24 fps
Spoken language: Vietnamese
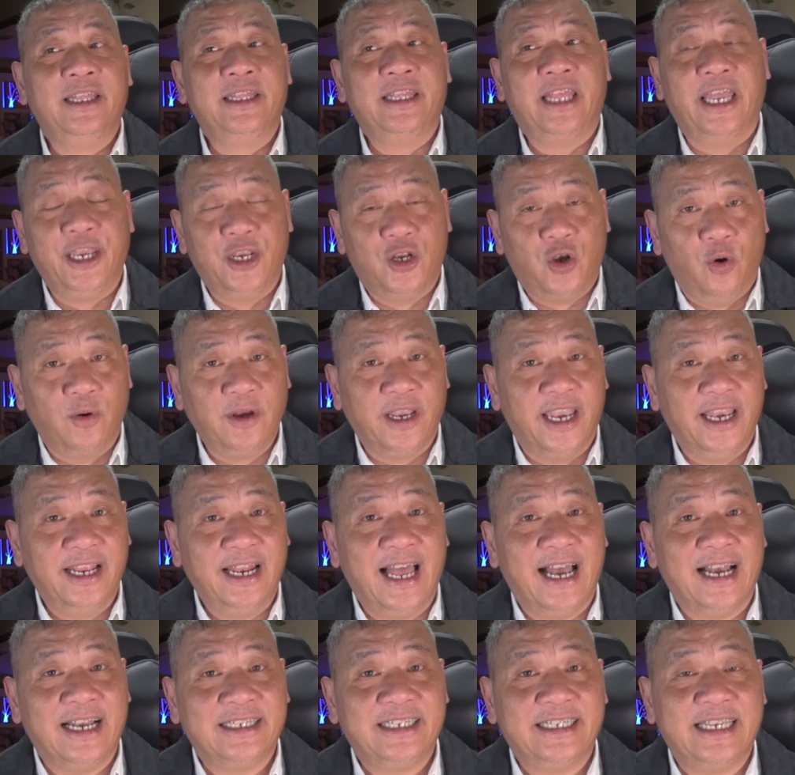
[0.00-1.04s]
thì có nghĩa
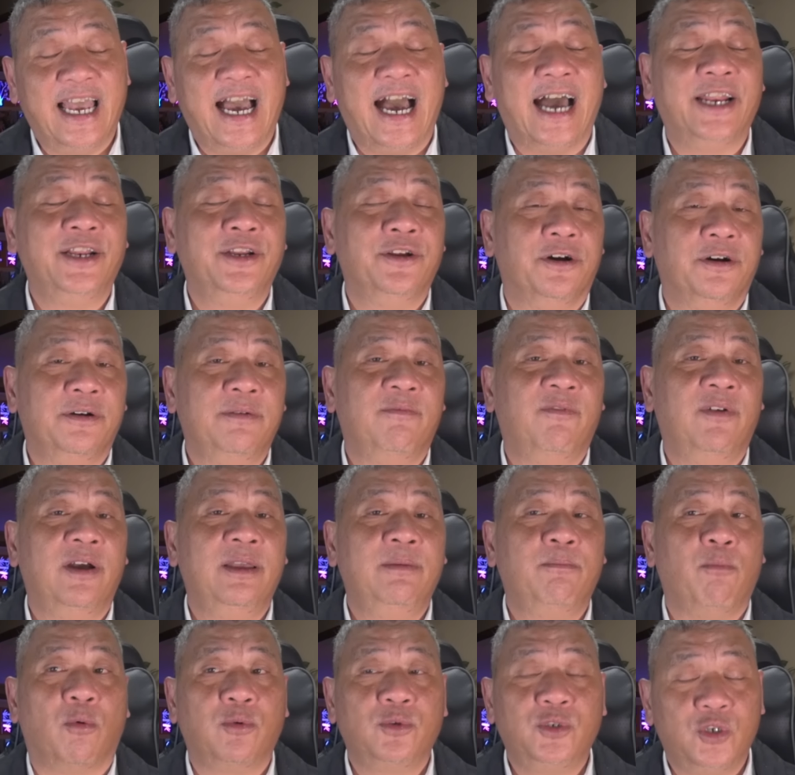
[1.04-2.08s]
là sẽ ảnh hưởng với
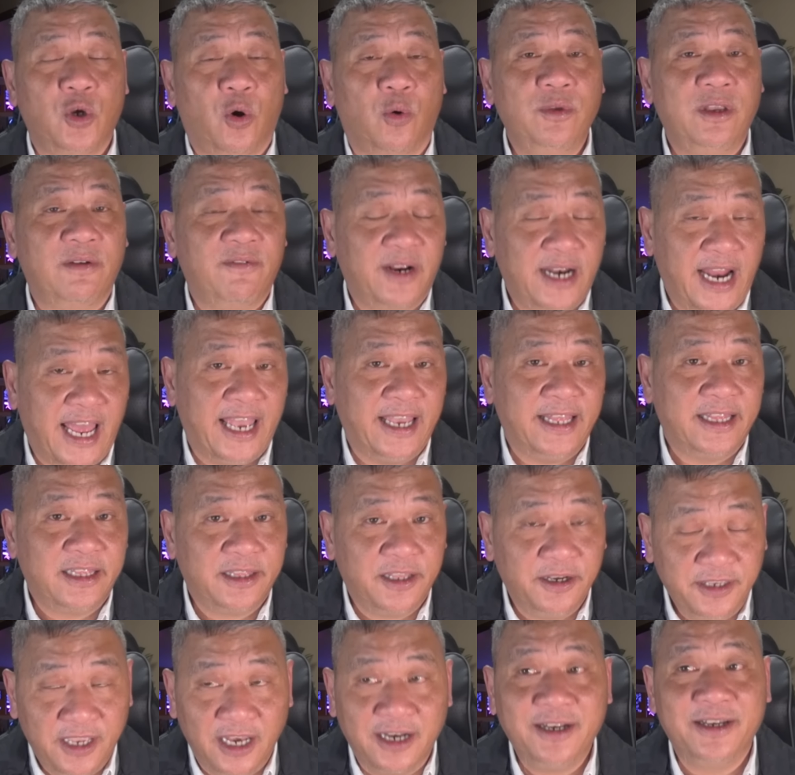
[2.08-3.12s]
một số những vấn đề.
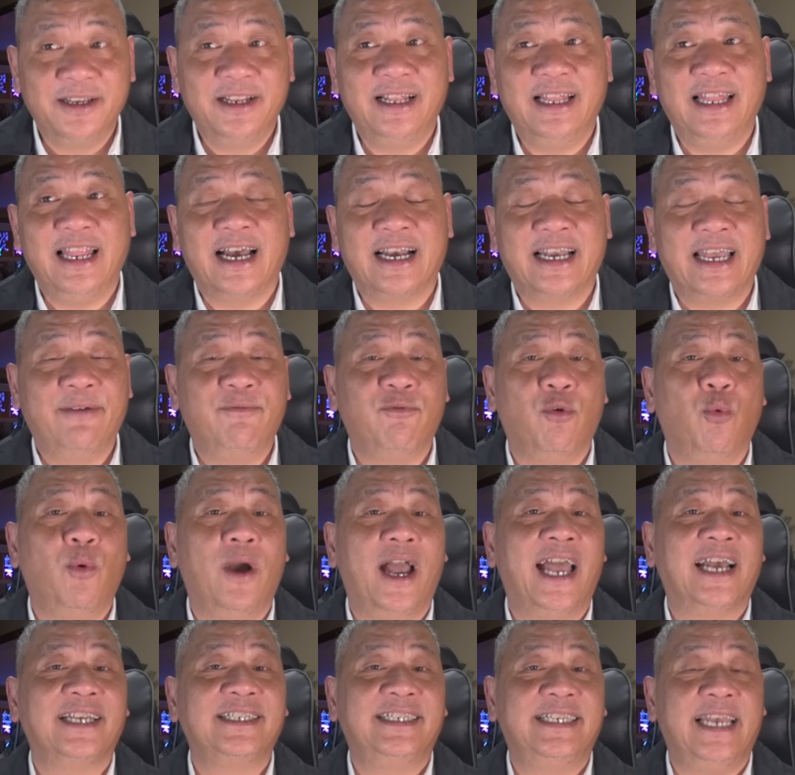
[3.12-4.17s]
Thứ nhất là cái vụ
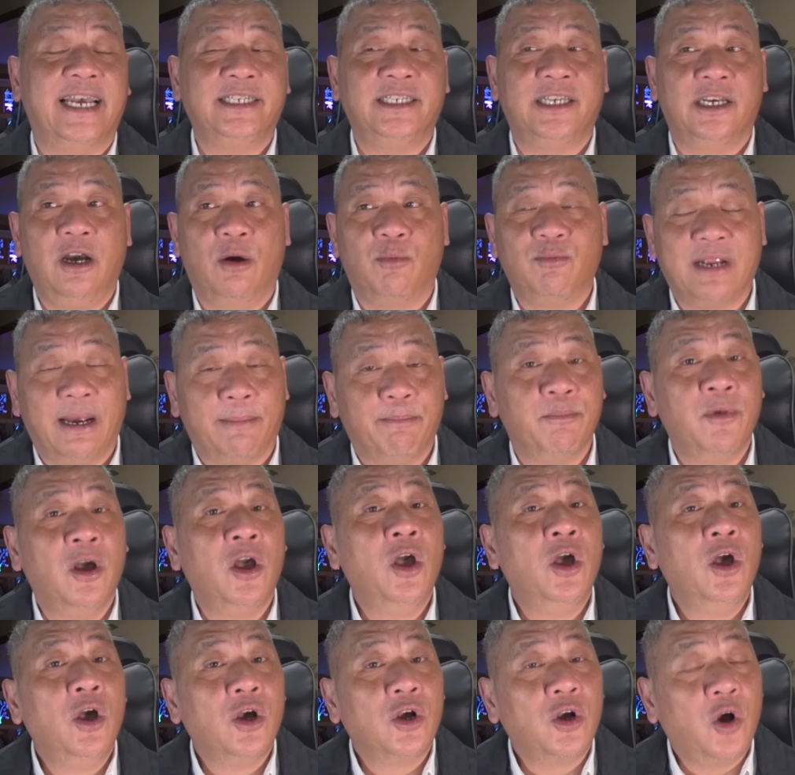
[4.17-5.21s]
án xét xử ông Trump
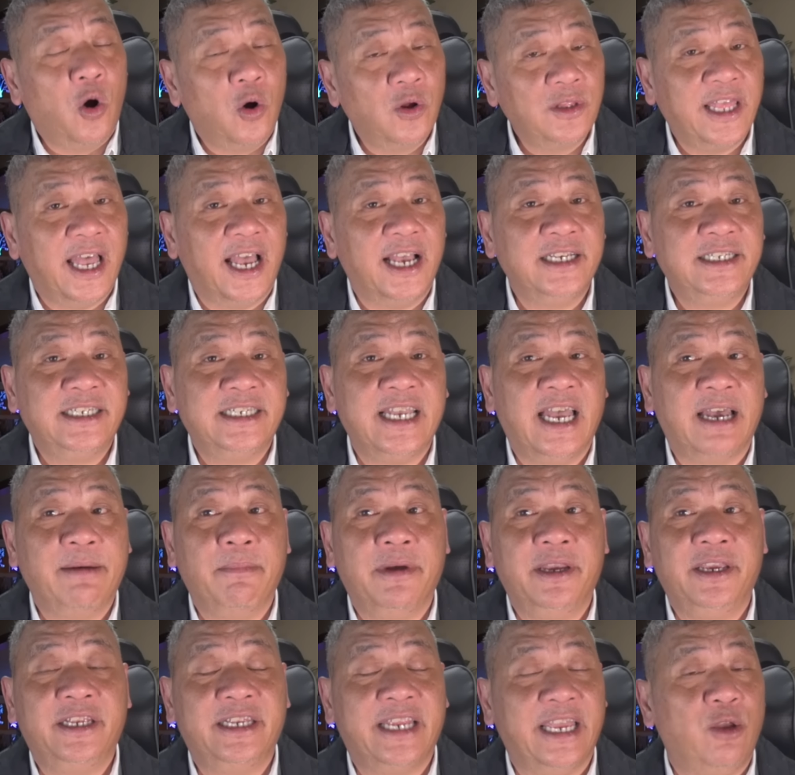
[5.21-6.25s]
có thể sẽ
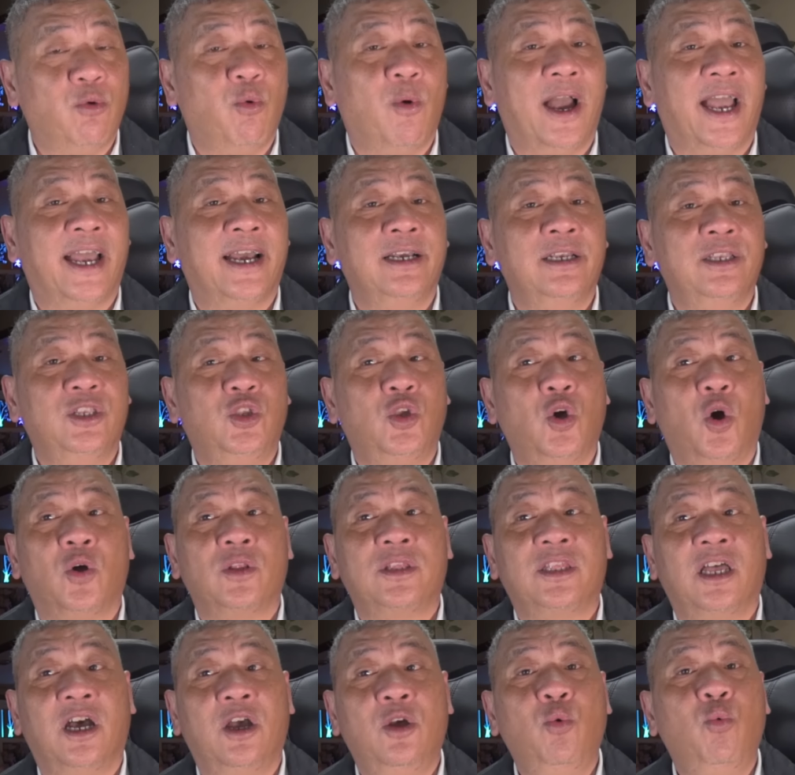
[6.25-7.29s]
bị trì hoãn cho
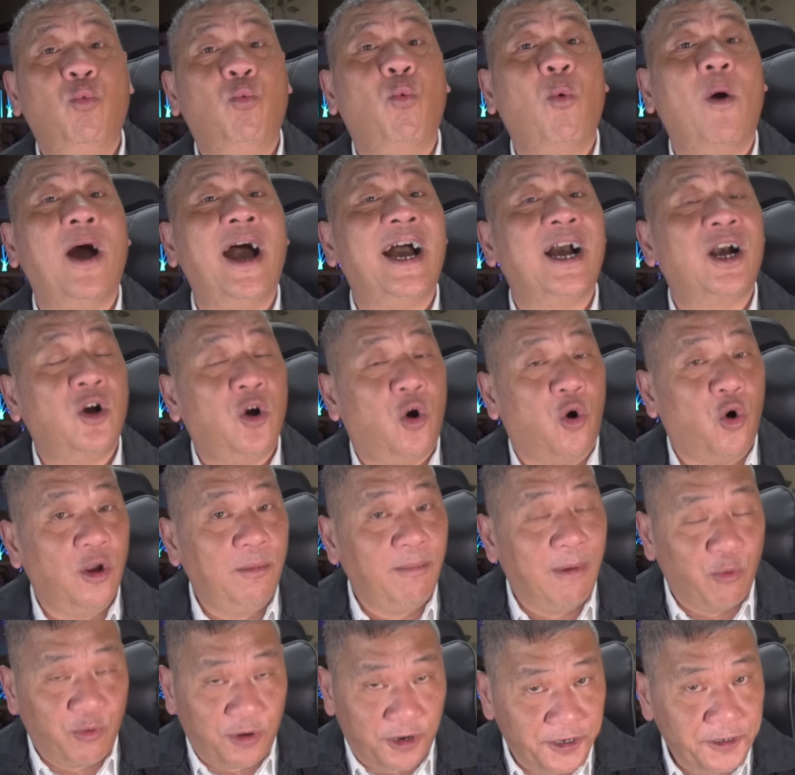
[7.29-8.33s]
tới qua khỏi
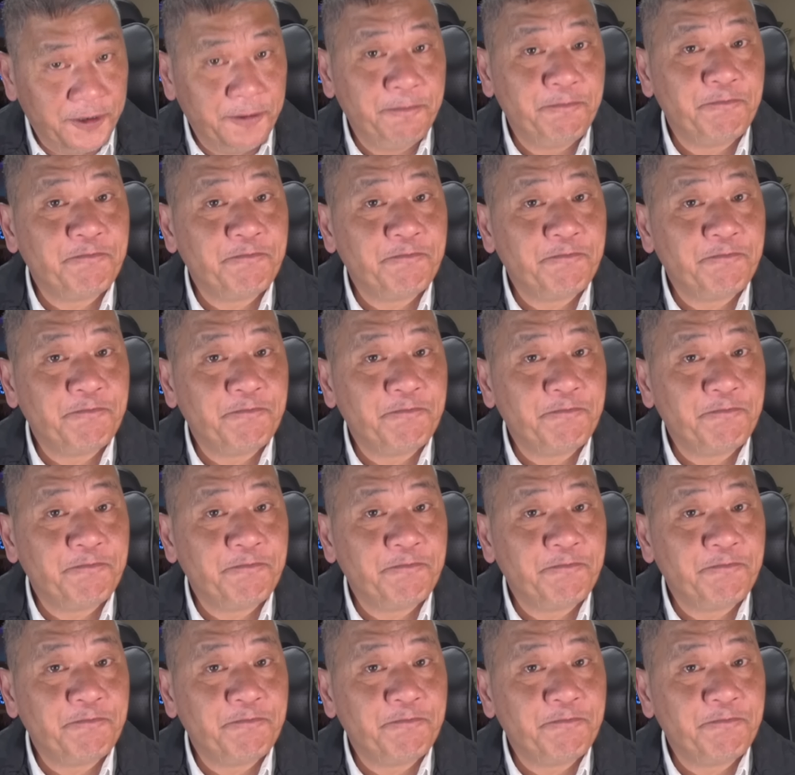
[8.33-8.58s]
bầu cử.